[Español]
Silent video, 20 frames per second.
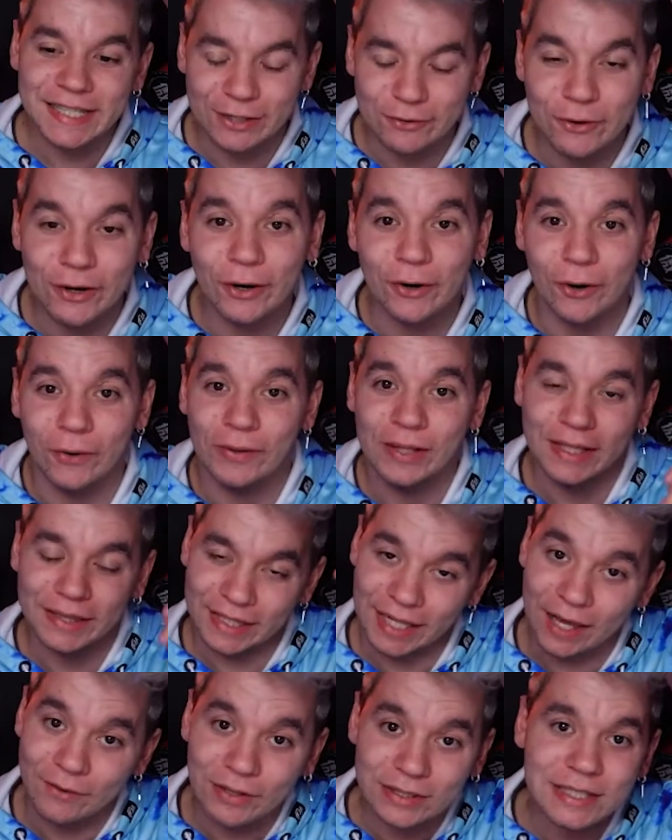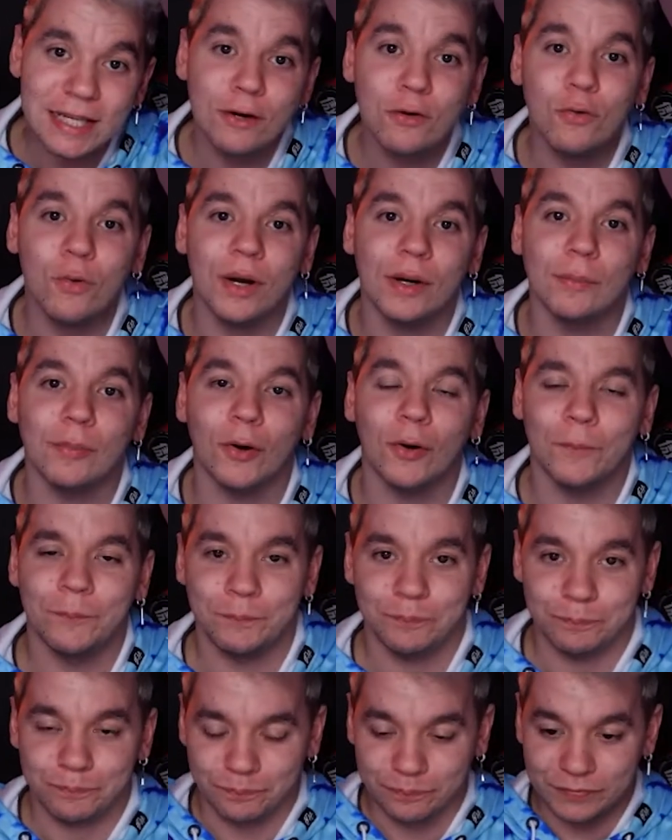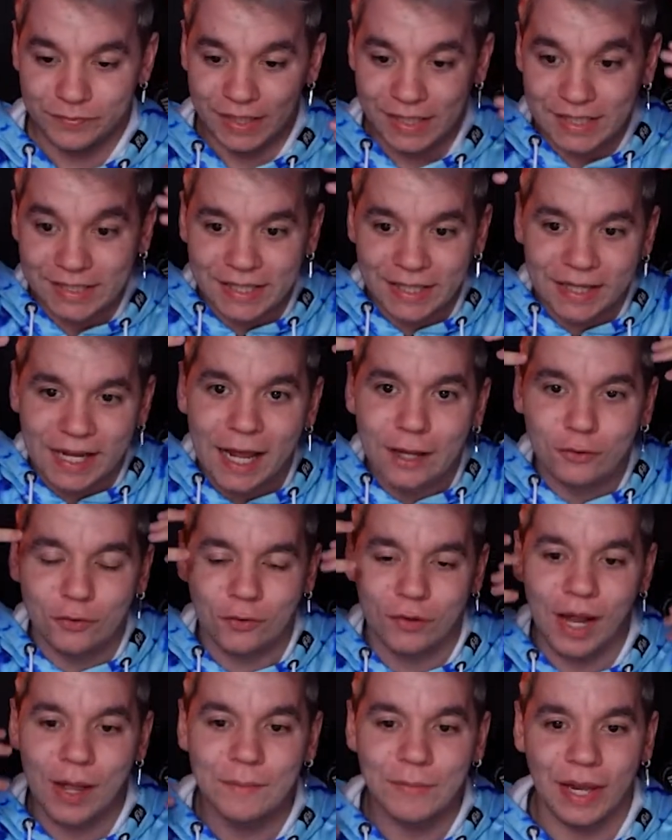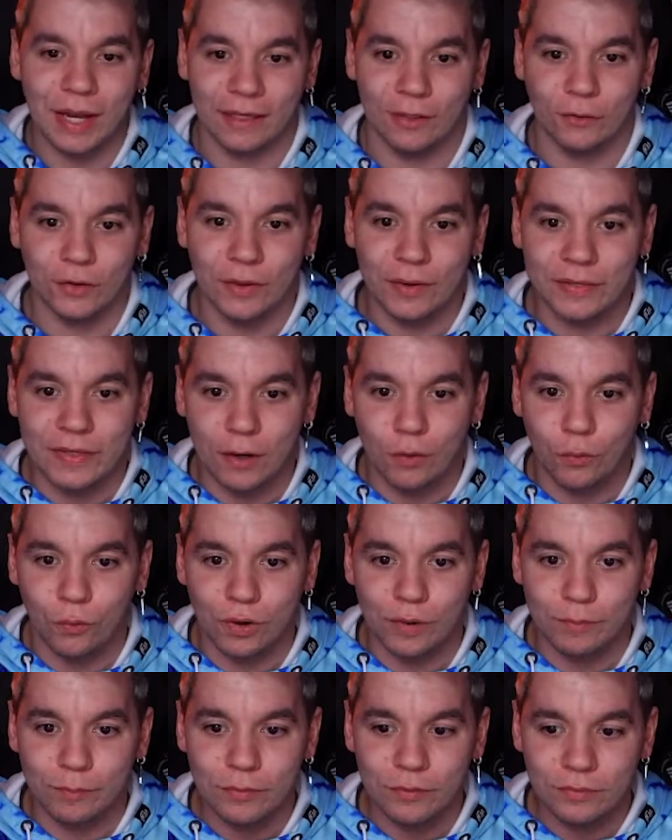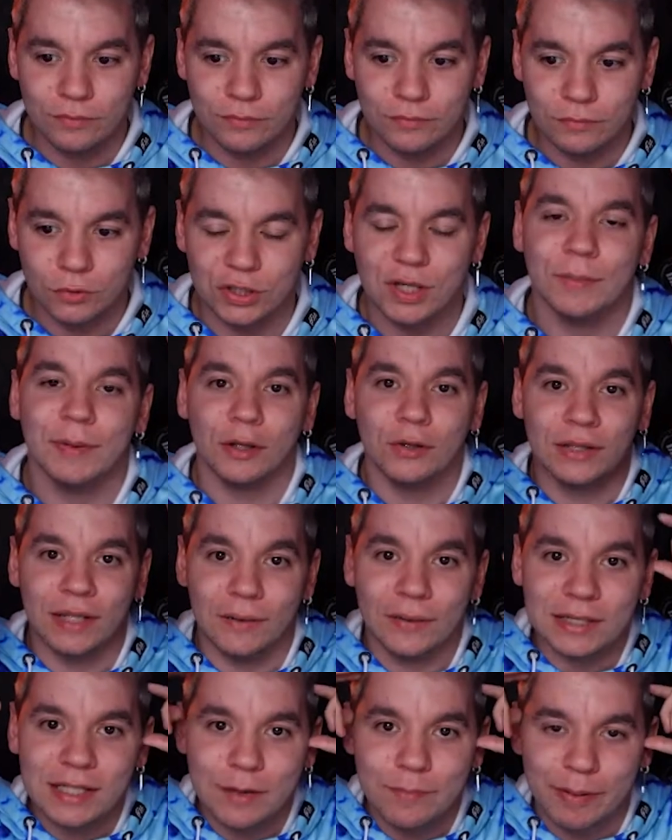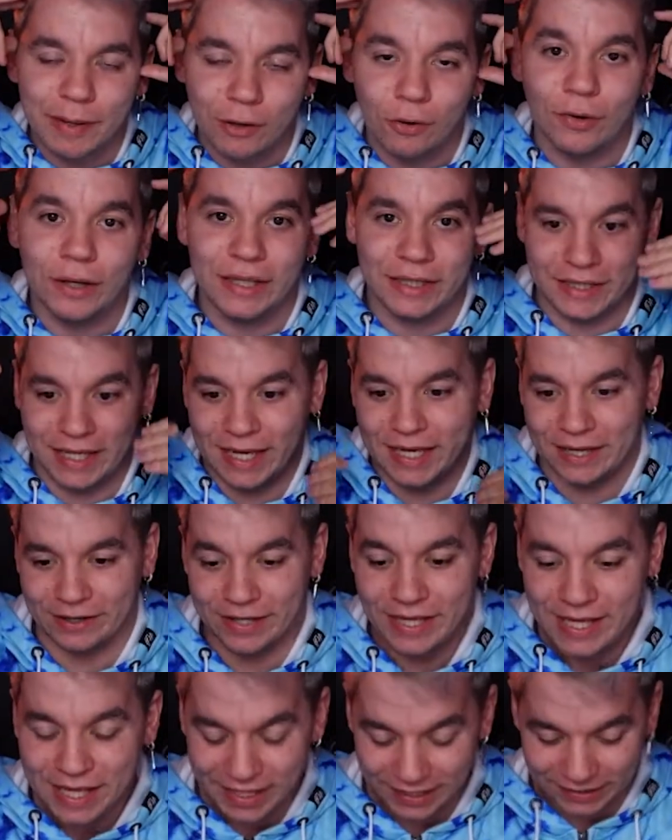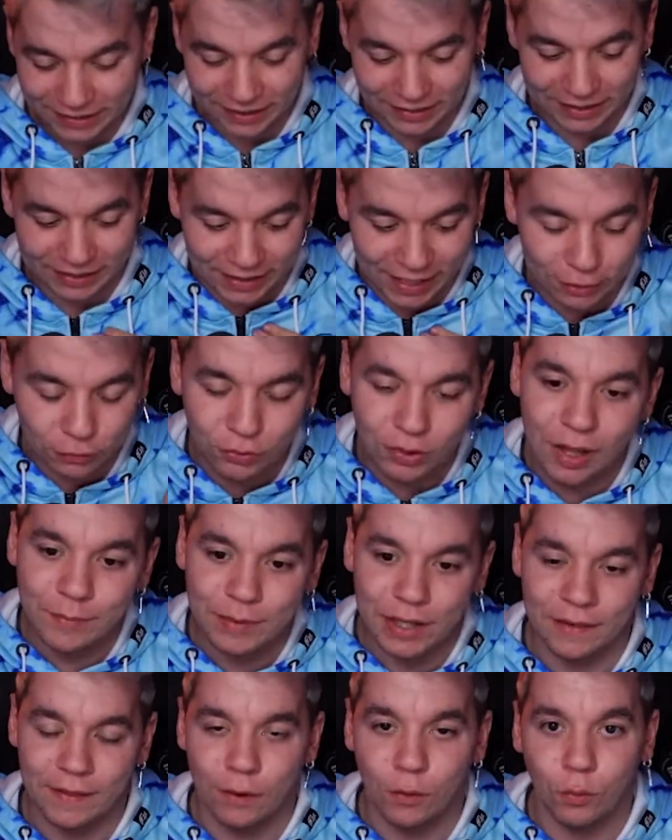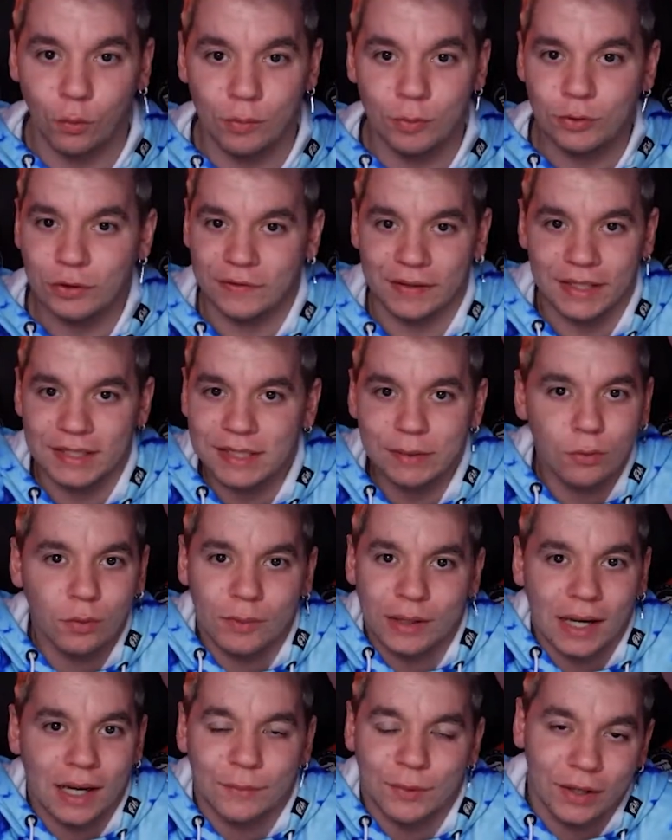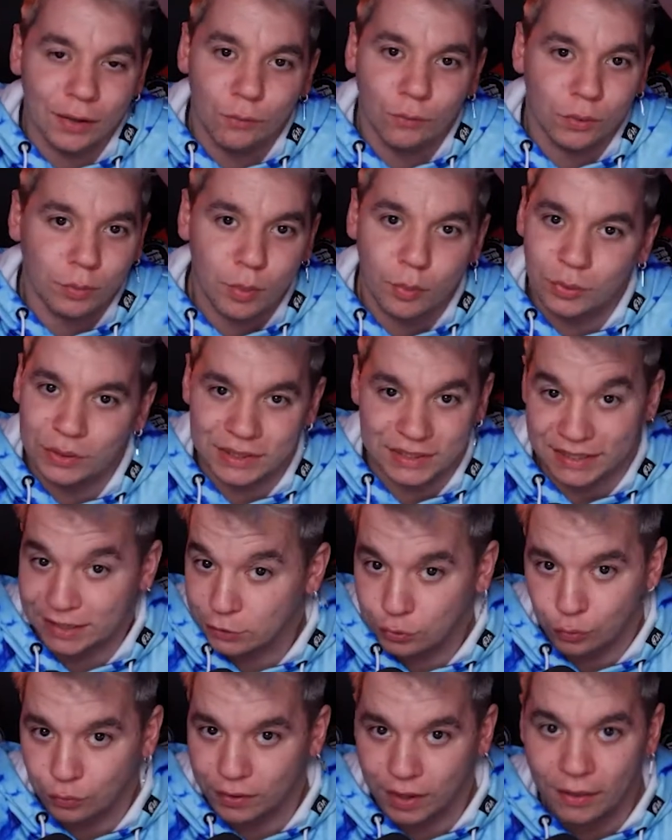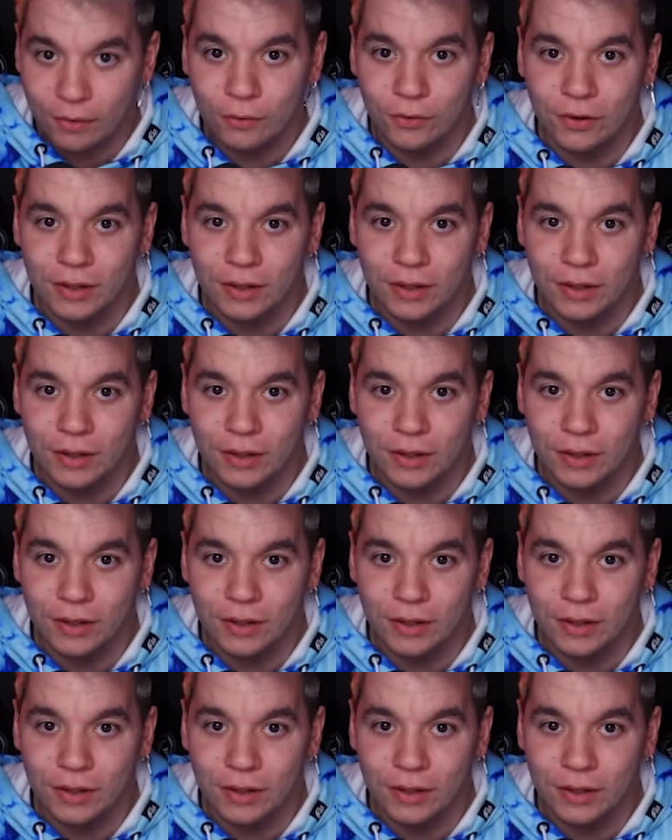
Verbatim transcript: luego te lavas el cuerpo y te cae toda la mierda otra vez al cuerpo, o sea, perdón, te lavas el pelo y te, y te, cae toda la mierda al cuerpo, te tienes que volver a lavar el cuerpo porque se te ha ensuciado.